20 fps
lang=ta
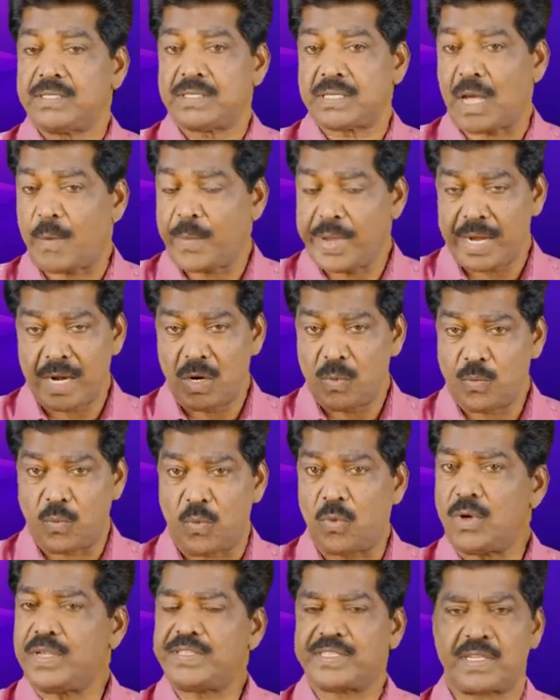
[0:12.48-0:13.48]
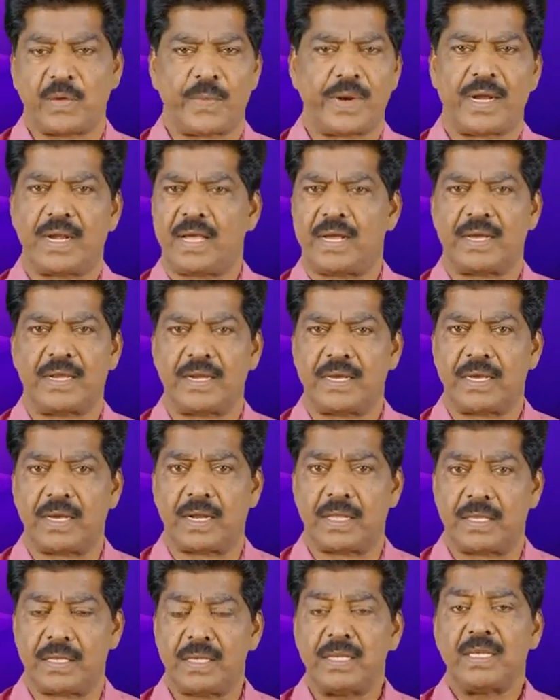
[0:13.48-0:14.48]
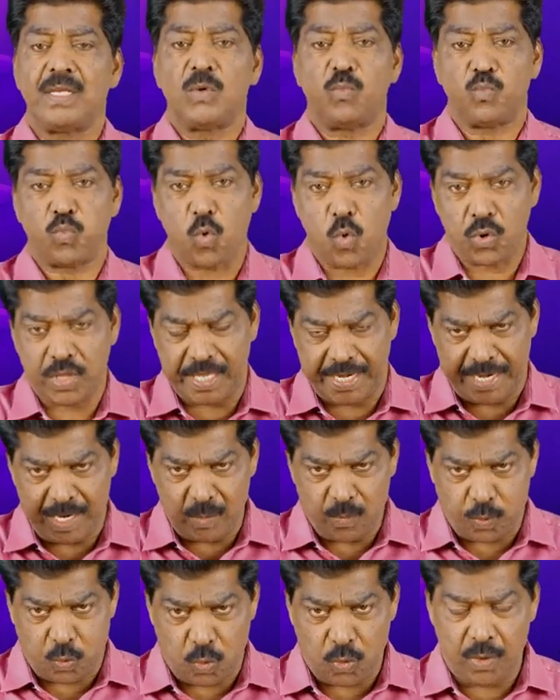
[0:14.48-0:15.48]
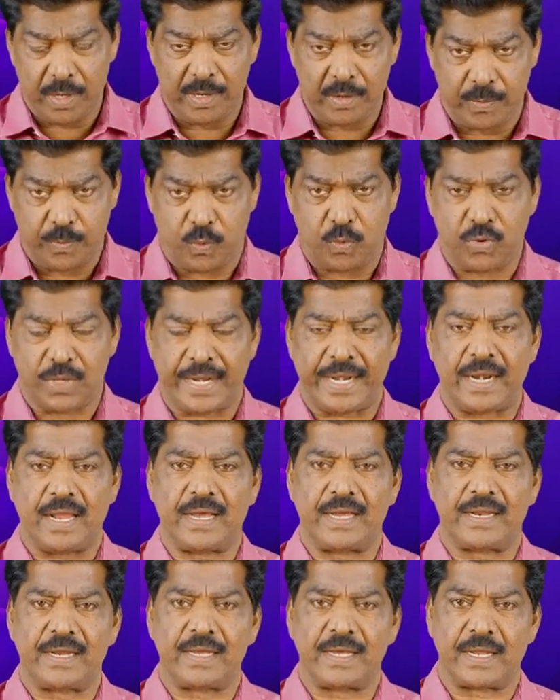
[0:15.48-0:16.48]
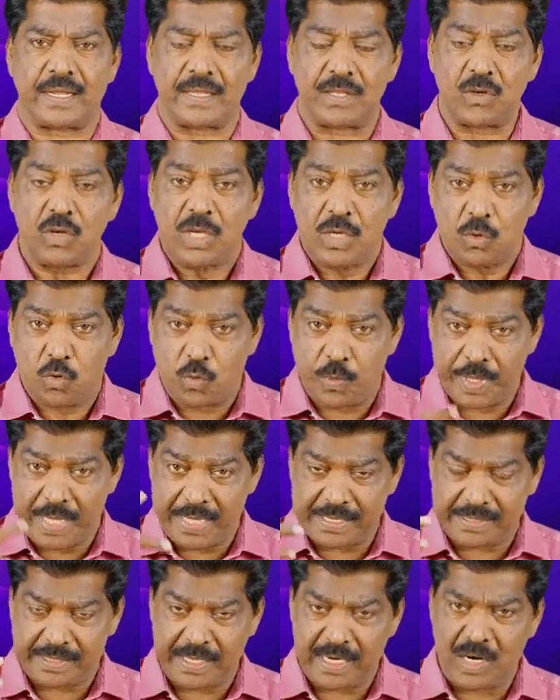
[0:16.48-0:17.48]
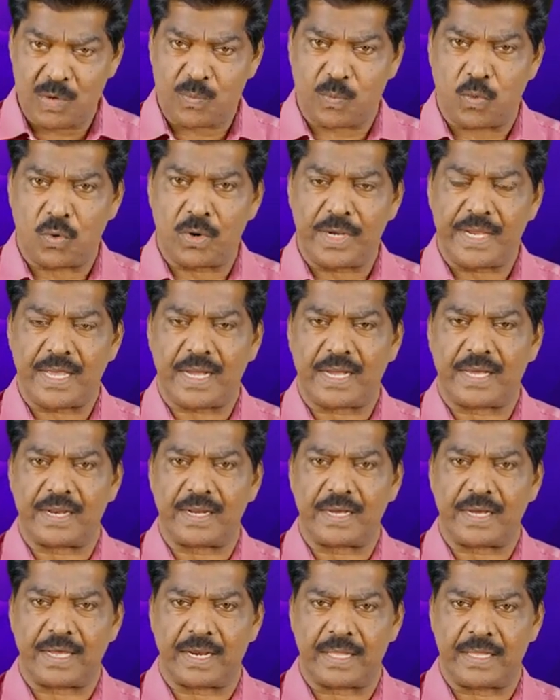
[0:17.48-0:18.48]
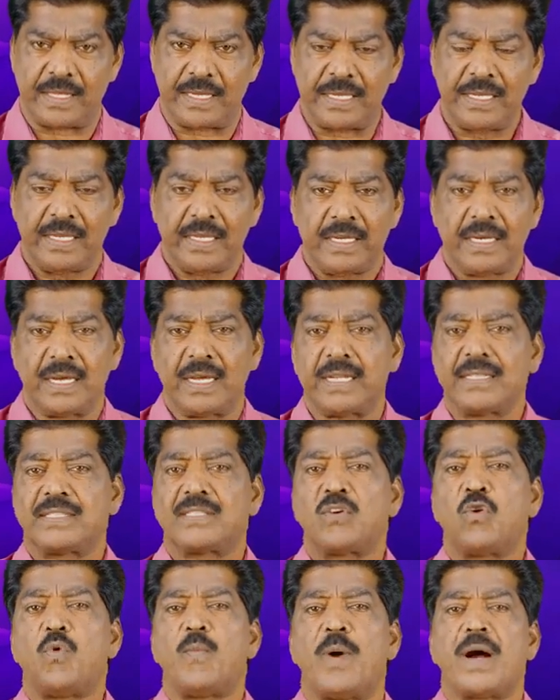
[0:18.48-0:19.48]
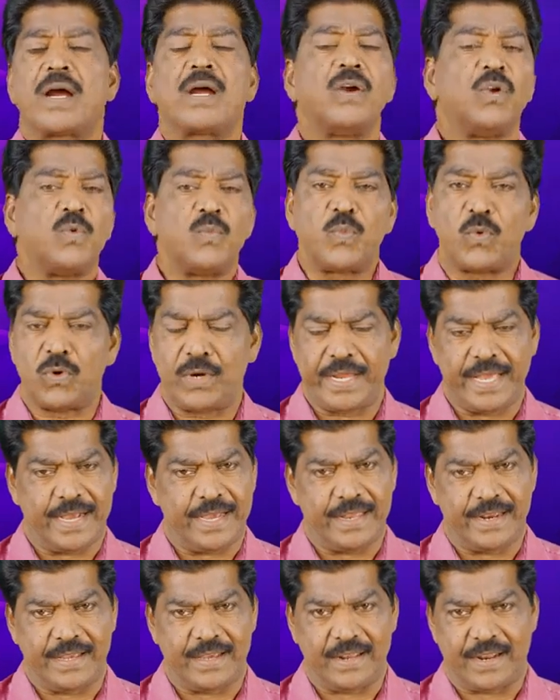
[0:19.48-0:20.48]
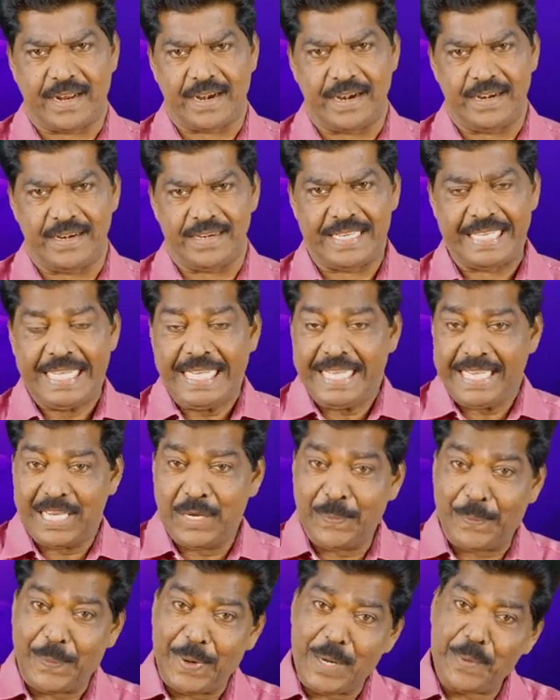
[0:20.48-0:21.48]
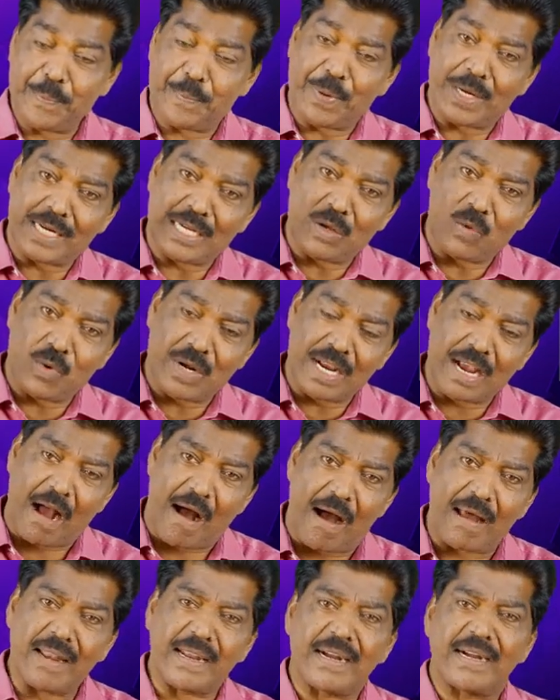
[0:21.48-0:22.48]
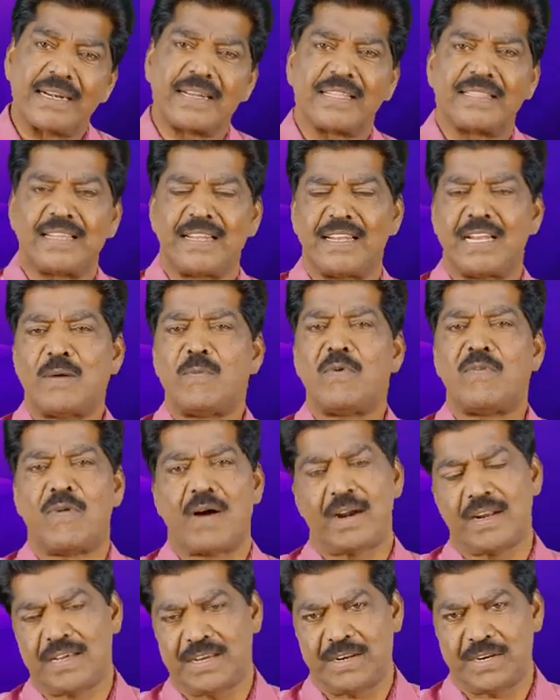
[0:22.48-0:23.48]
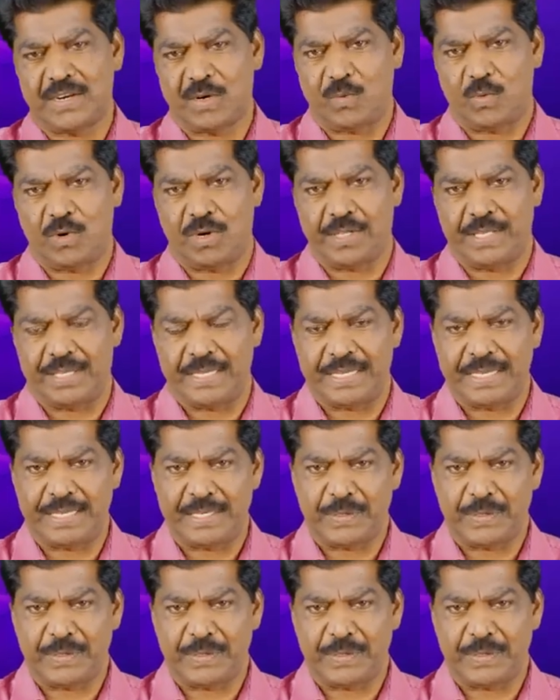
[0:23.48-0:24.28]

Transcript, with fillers: சபைகள் போலி சபைகளாக இருக்கிறது போதனைகள் போலி போதனைகளாக இருக்கிறது உபதேசங்கள் போலியாக இருக்கிறது கிறிஸ்தவ மக்களும் போலியாக இருக்கிறார்கள் இப்படிப்பட்ட ஒரு காலகட்டத்தில் நம்ம வாழுகின்ற பொழுது